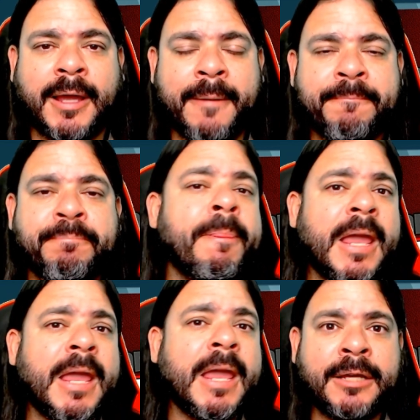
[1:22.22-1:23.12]
tá?
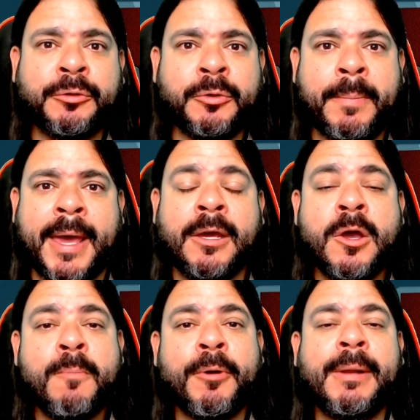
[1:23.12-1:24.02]
Até aí tudo bem.
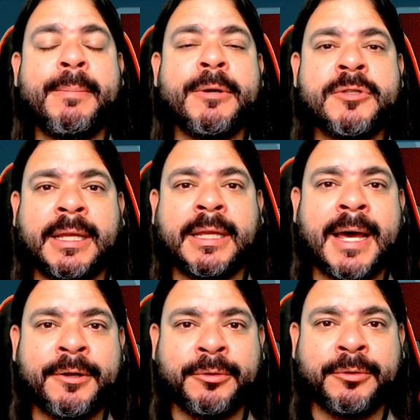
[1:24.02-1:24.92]
O problema é que o
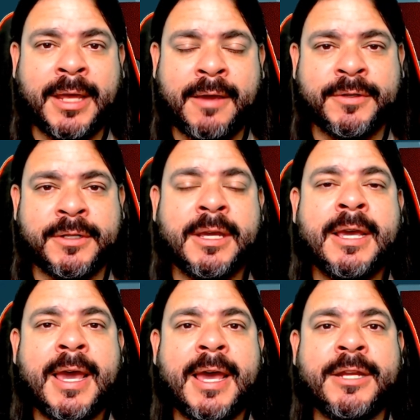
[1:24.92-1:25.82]
salário do David
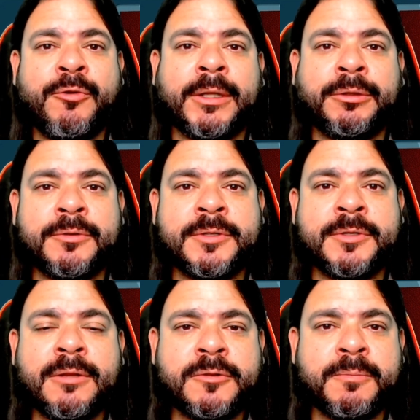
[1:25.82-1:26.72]
é de
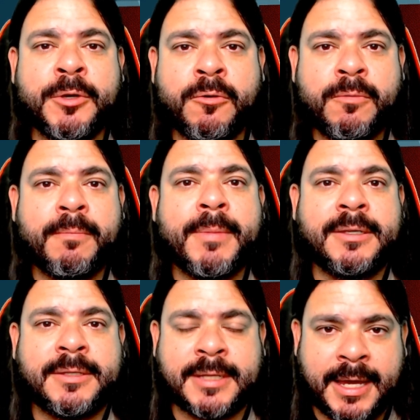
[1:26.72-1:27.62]
400 mil
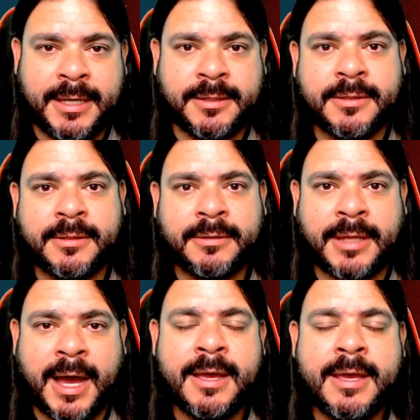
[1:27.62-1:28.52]
mensais,
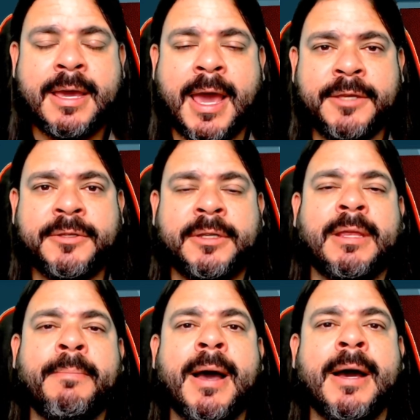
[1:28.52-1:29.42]
tá? É isso que
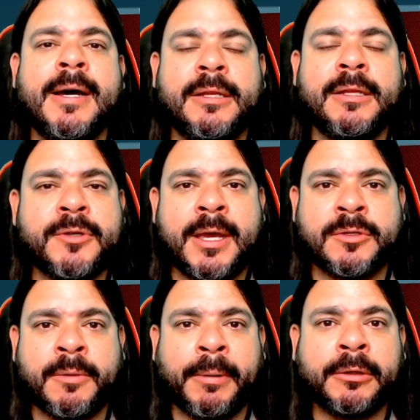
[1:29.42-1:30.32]
está barrando isso
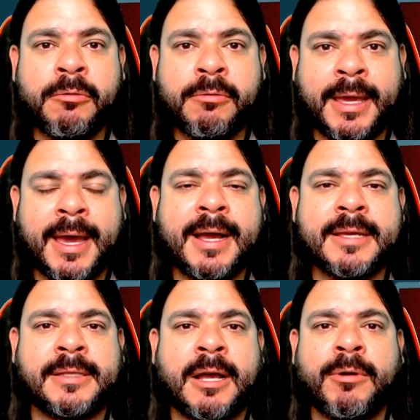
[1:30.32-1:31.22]
aí. O São Paulo não quer
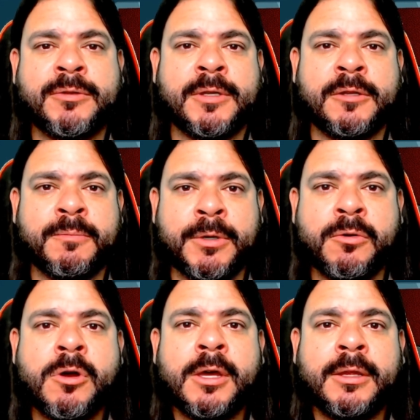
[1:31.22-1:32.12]
gastar 400
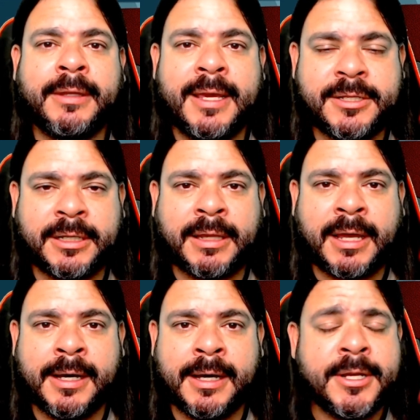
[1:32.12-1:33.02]
mil nesse
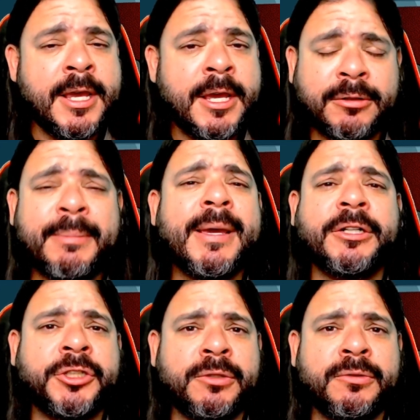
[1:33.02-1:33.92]
atacante. Eu também
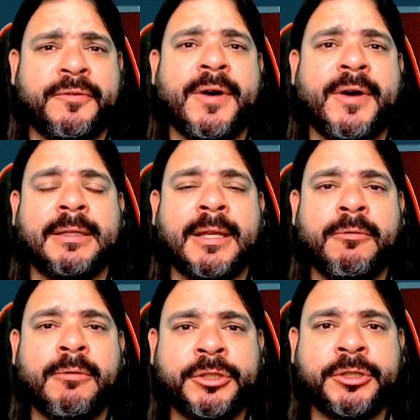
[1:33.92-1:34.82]
acho que não vale, tá?
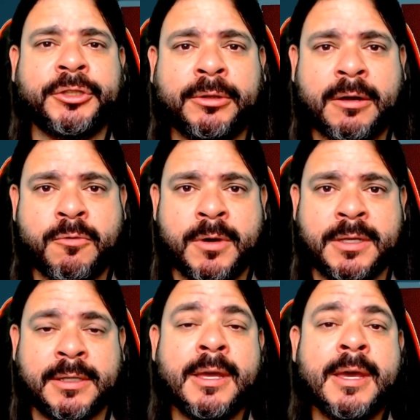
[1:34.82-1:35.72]
Eu acho que é muita
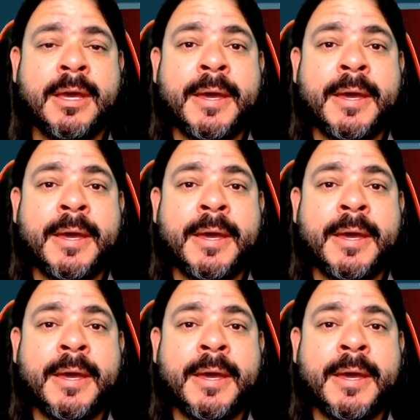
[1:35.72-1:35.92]
coisa.